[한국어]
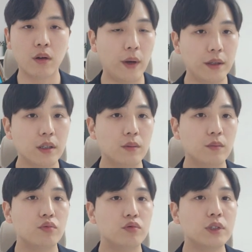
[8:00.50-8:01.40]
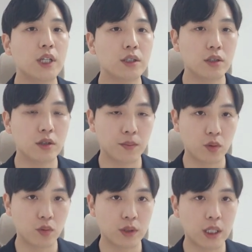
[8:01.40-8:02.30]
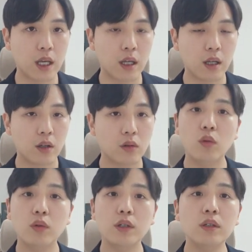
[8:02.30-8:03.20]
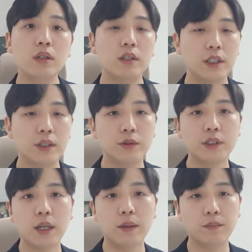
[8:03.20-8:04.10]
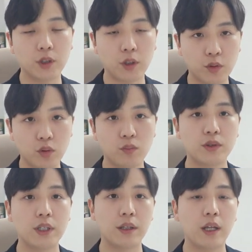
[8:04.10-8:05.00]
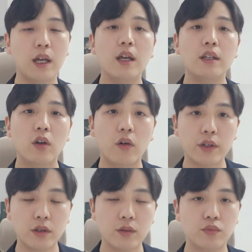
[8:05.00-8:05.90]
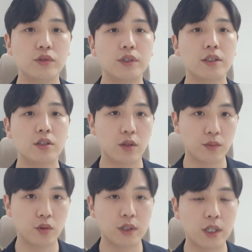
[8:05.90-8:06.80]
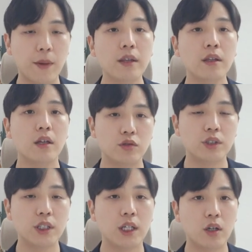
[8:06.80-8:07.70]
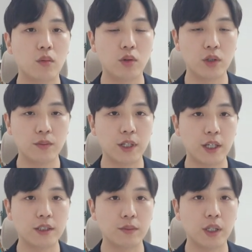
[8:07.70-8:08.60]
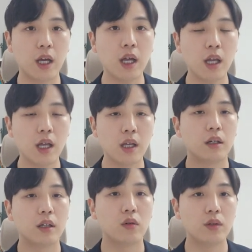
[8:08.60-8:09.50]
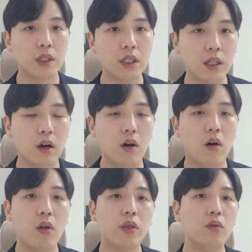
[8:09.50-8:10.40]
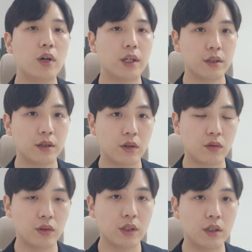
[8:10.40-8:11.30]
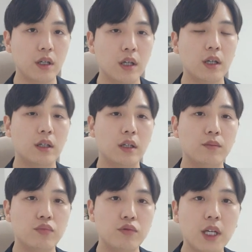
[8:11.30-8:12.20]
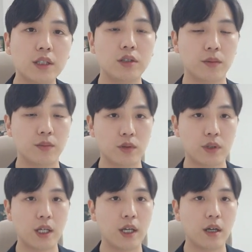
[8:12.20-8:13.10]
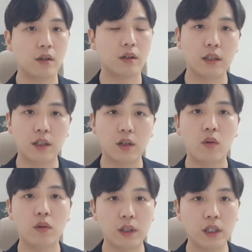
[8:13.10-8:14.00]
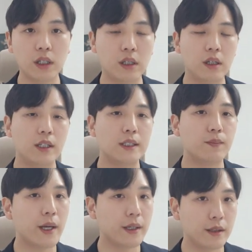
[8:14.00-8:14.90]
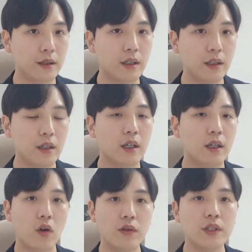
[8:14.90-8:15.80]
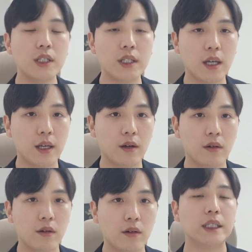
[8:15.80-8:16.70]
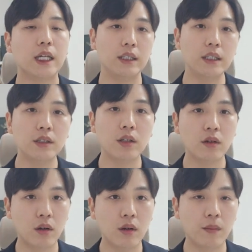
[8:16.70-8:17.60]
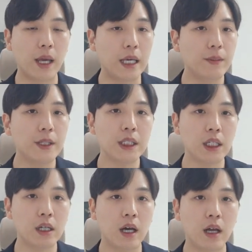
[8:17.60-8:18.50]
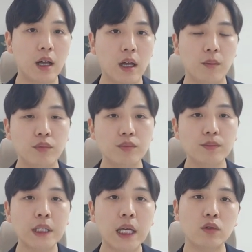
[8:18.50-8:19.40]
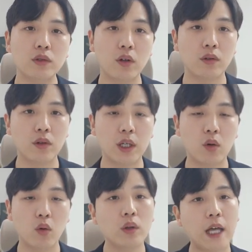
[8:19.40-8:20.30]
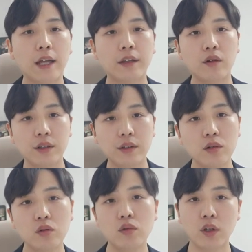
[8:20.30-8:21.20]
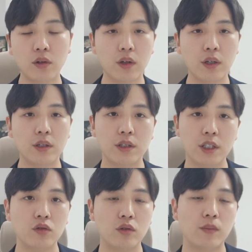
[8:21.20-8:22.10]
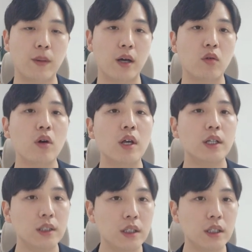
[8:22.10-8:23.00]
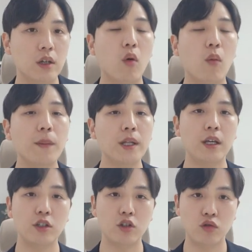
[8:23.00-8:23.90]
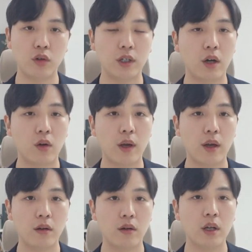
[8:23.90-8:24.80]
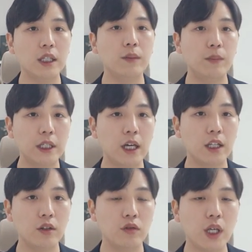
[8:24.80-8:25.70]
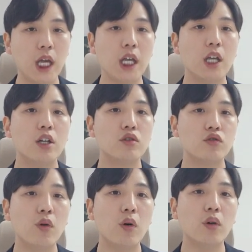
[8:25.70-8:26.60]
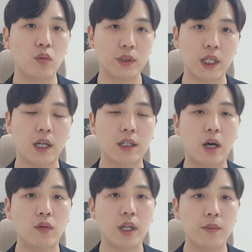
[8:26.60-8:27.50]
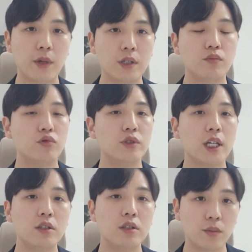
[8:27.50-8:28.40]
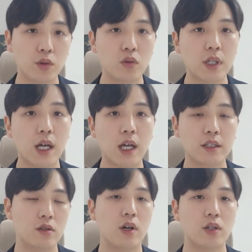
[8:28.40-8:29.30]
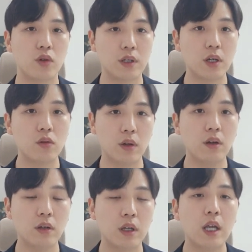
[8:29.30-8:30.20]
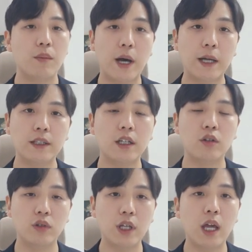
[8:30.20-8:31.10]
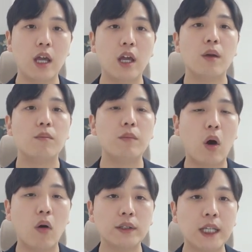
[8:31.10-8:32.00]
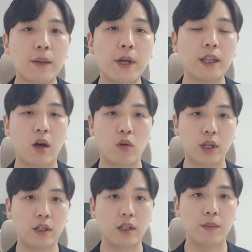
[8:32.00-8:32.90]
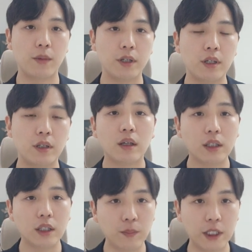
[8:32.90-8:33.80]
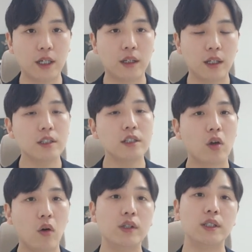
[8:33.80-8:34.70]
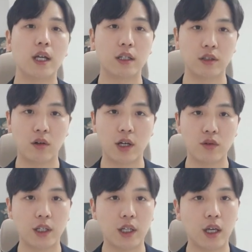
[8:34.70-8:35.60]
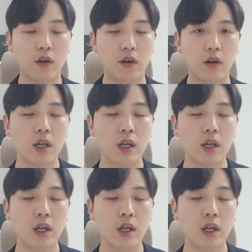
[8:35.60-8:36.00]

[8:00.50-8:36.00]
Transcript: 왜는 부사절 접속사 또는 의문사 접속부사인데 여기서는 부사절 접속사만 출제한다고 보시면 되겠습니다. 그리고 C, although 같은 경우는 얘는 부사절 접속사예요. 그리고 D, despite는 전치사예요. 자, 이처럼 ABCD가 품사도 섞여 있고 단어의 뜻도 섞여 있는 친구를 바로 C, 콤비네이션 유형이라고 해요. 이 빈칸 뒤에 주어 동사가 나온다면 부사절 접속사가 들어가줘야 되고요. 만약에 뒤에 명사만 나오게 된다면이 빈칸에는 전치사가 들어가줘야 돼요.